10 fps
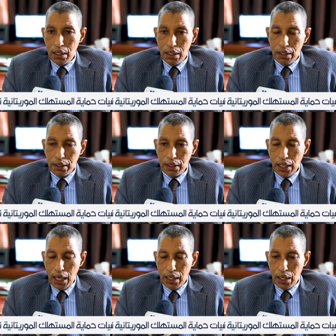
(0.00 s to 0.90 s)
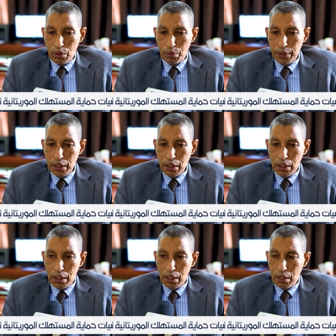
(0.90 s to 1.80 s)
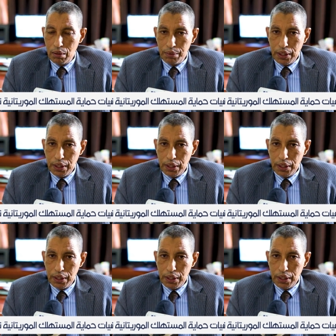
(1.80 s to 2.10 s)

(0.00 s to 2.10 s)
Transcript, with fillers: آه، تتعلق ب آه،